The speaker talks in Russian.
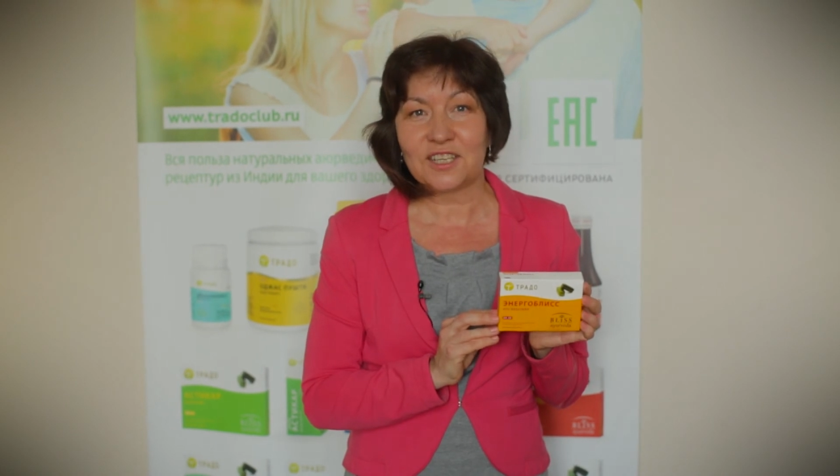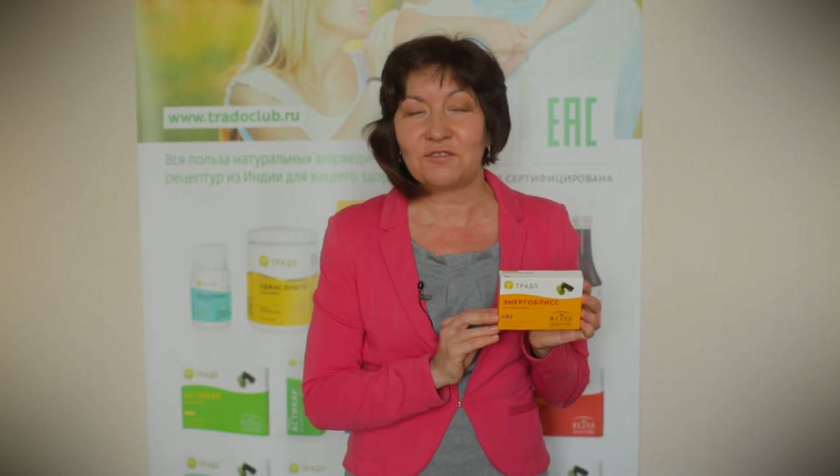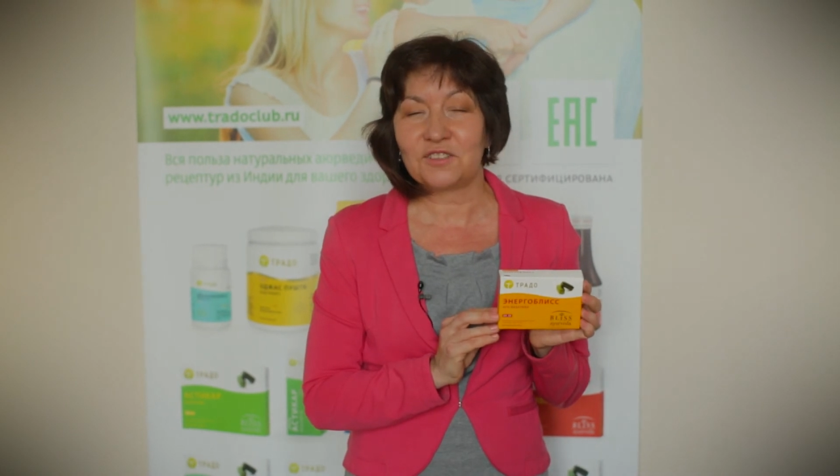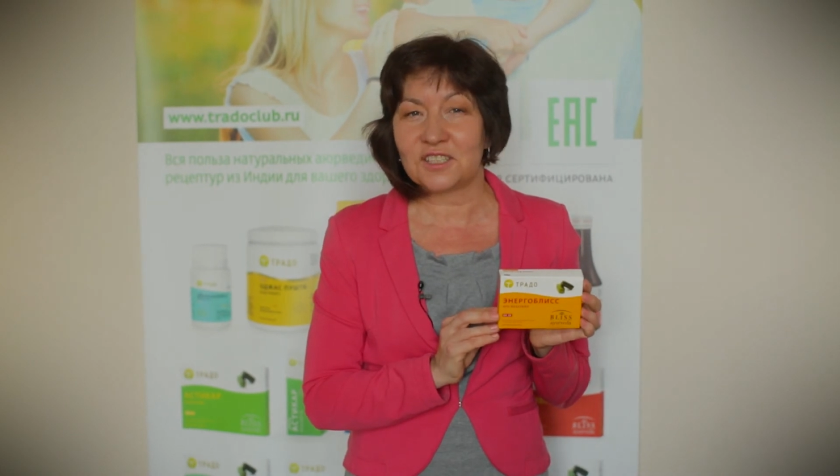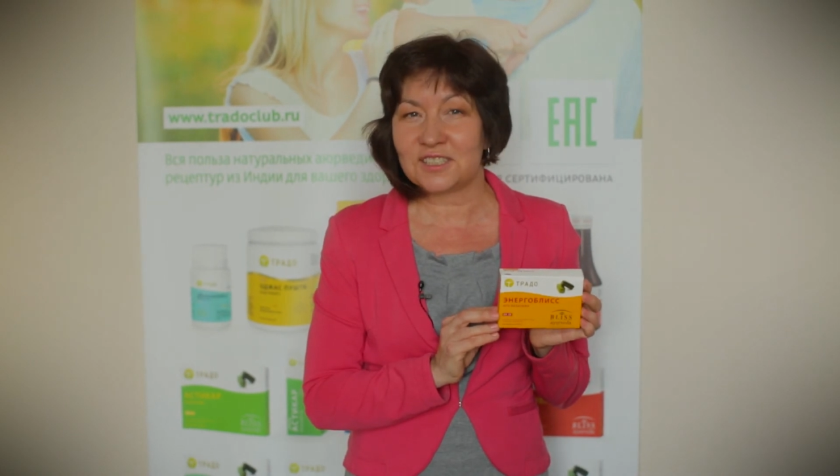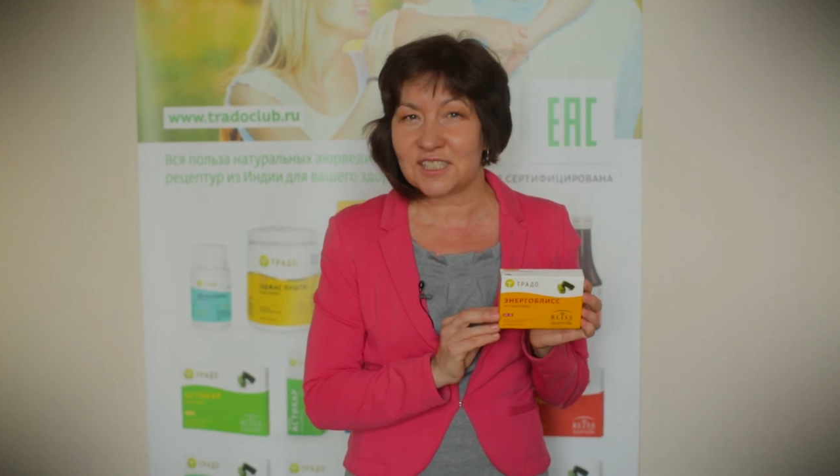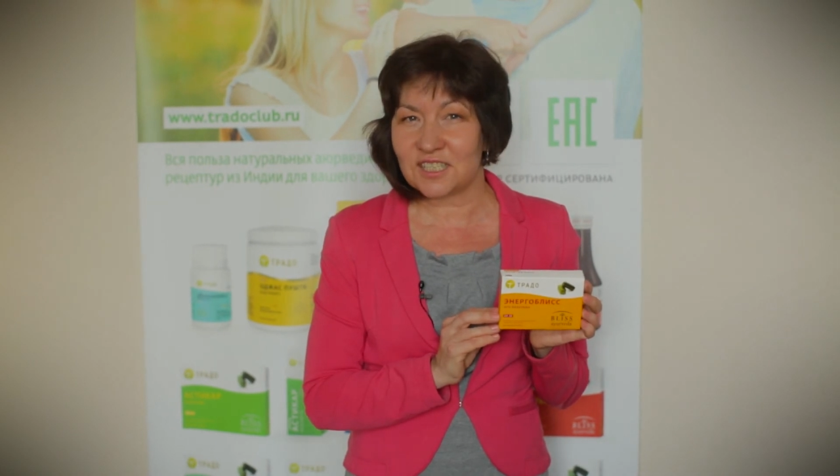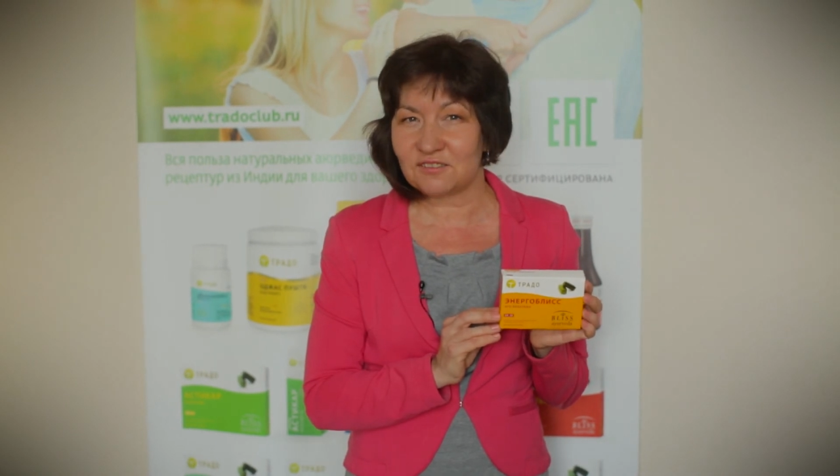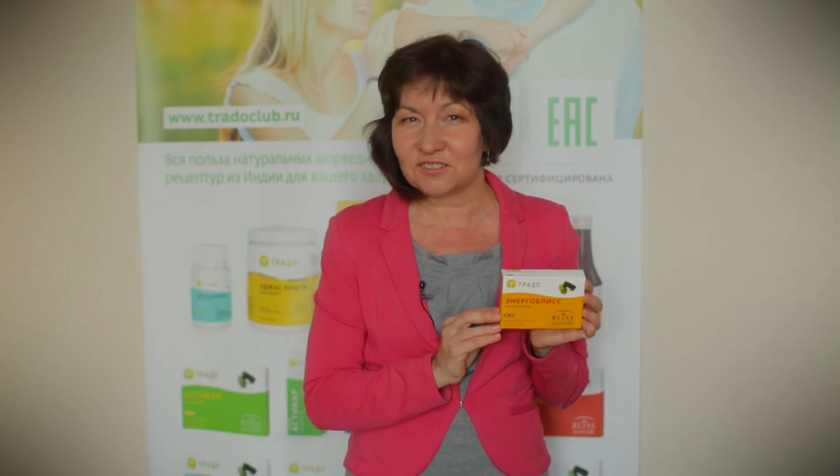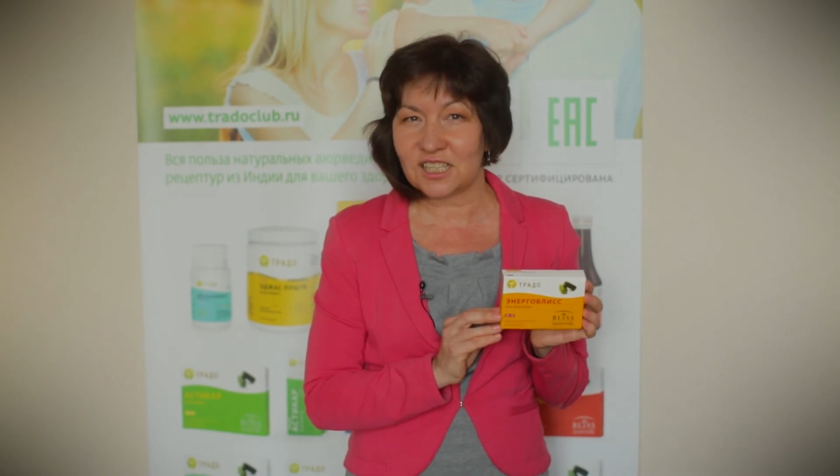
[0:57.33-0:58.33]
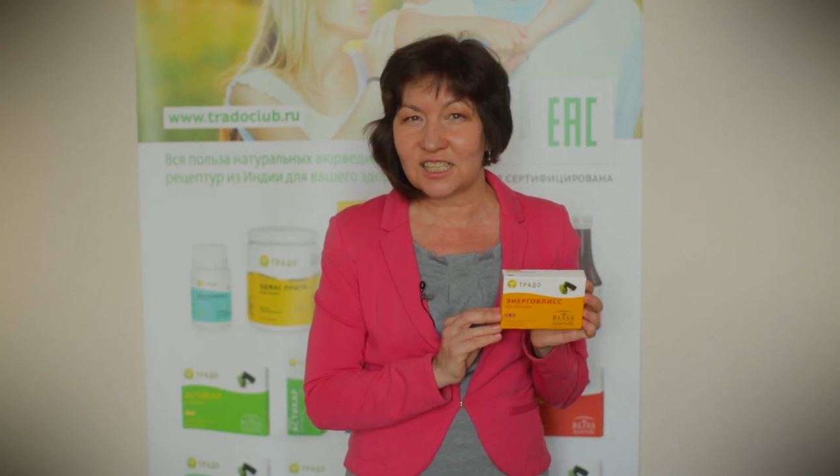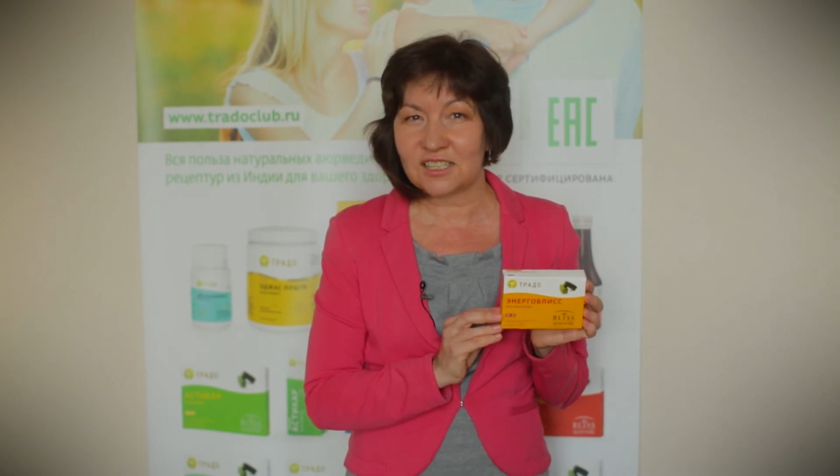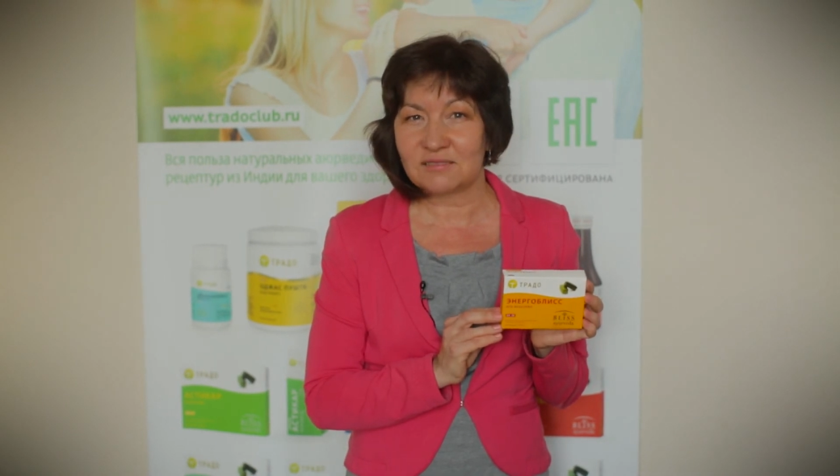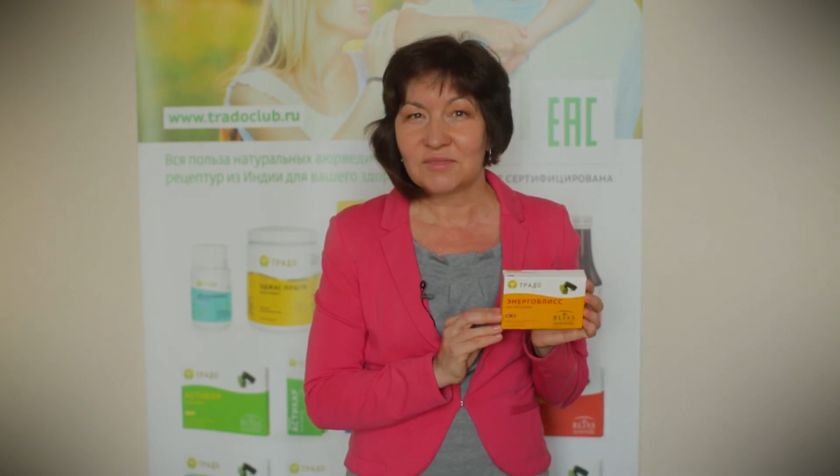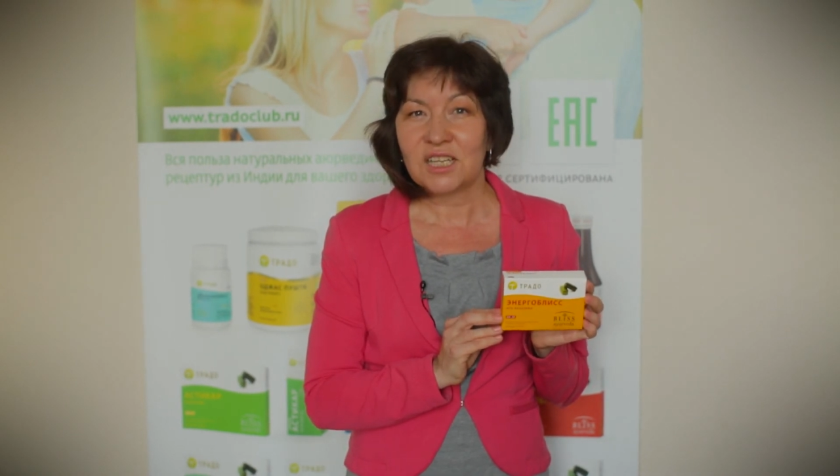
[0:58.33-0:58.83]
эффективные,